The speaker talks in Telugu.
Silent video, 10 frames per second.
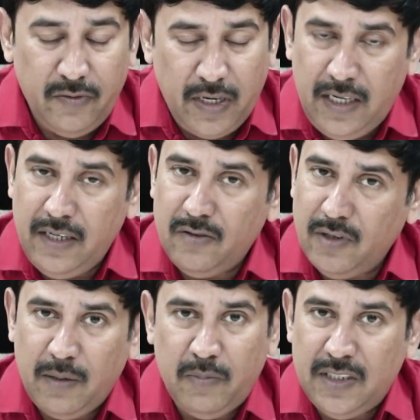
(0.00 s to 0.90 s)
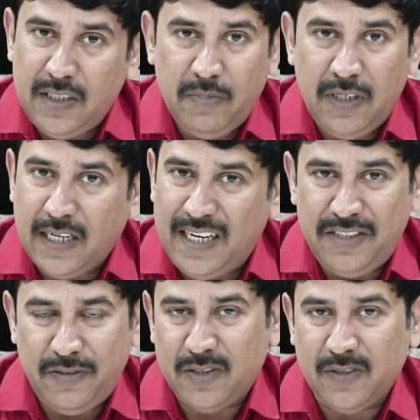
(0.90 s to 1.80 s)
ఇవన్నీ కూడా బీజేపీని
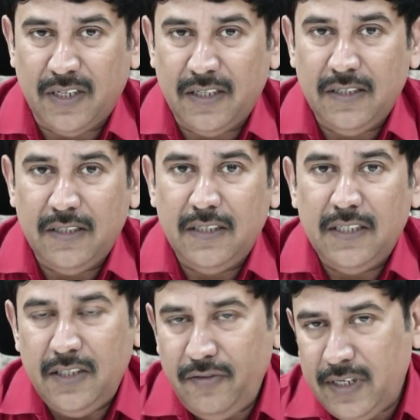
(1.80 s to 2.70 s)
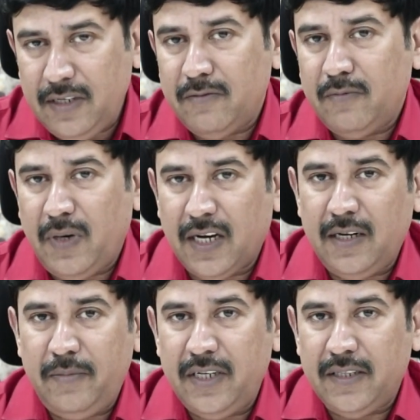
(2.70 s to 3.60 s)
కలిసివేస్తున్నాయి వీటి
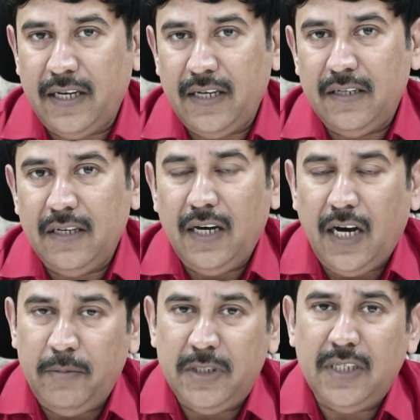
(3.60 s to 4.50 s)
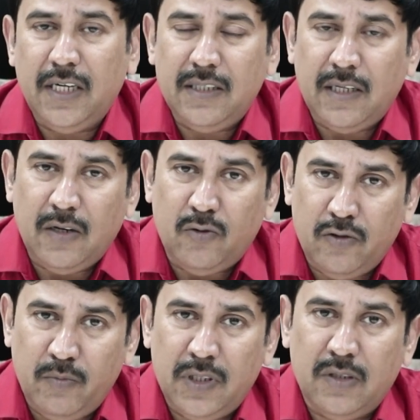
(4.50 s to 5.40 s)
పక్కన పెడితే అమిత్ షా తన
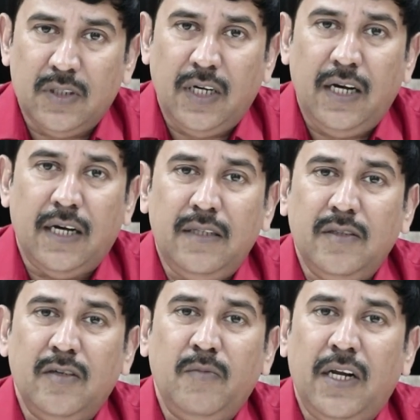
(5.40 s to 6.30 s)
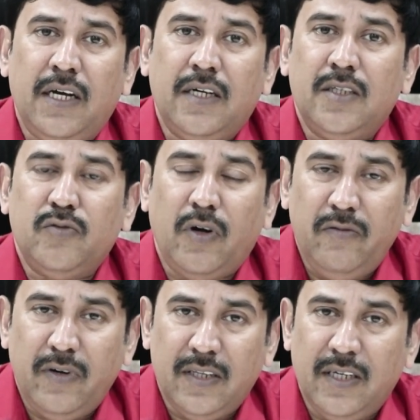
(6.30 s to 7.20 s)
కుటుంబంతో సహా తిరుమల
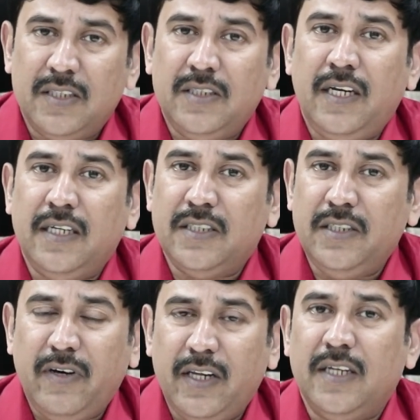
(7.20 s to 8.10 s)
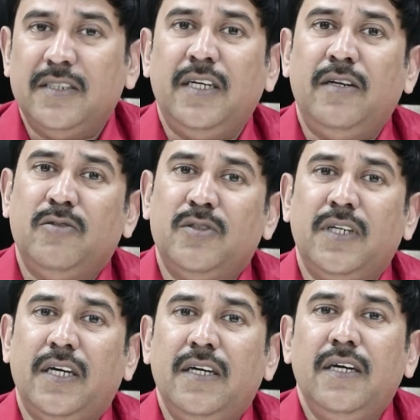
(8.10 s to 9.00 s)
స్వామివారి దర్శనానికి శ్రీవారి దర్శనానికి
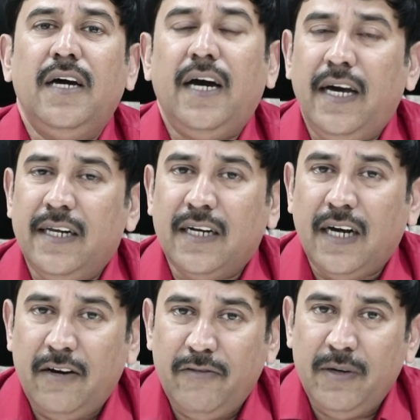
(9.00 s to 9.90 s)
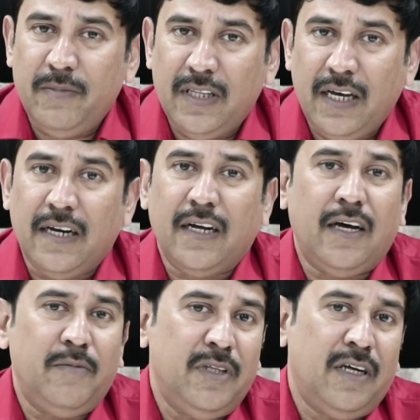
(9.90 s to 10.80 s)
వస్తే ఆయన కాన్వాయం మీద ఆయన
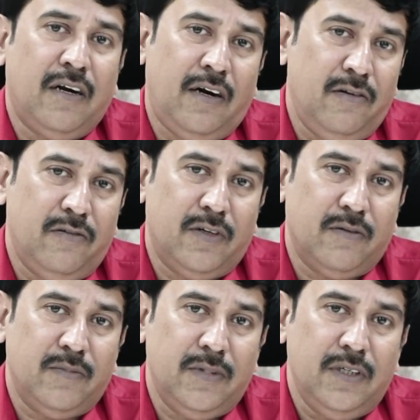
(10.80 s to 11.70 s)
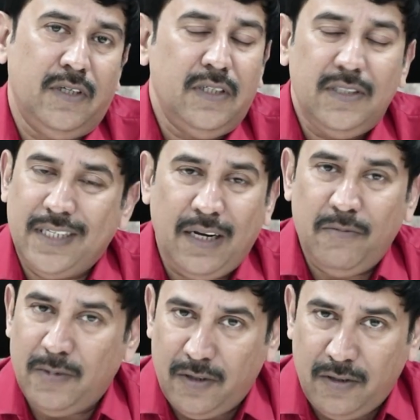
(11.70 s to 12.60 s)
కారు మీద రాళ్ళు ఇవ్వటం
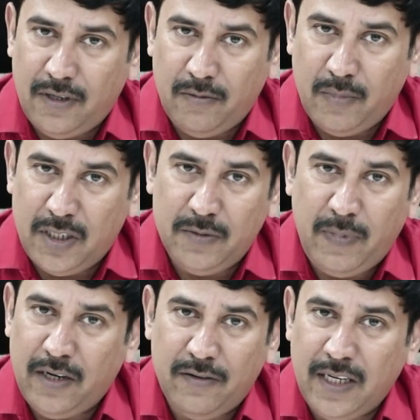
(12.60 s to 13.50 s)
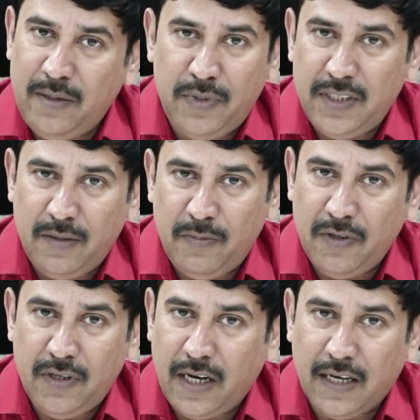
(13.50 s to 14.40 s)
జనం మర్చిపోయారేమో కానీ
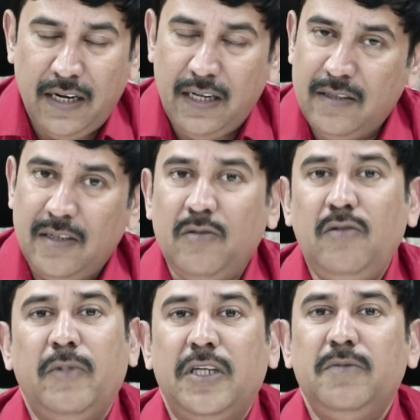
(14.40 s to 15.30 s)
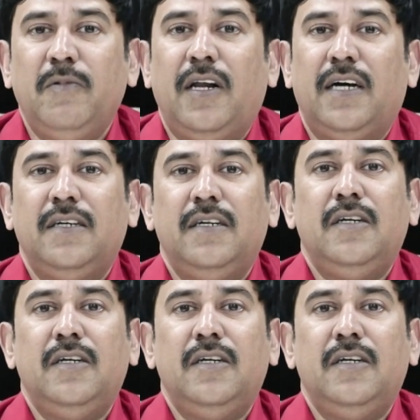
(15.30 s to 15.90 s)
బీజేపీ అగ్రనేతలు ఇద్దరూ మర్చిపోలా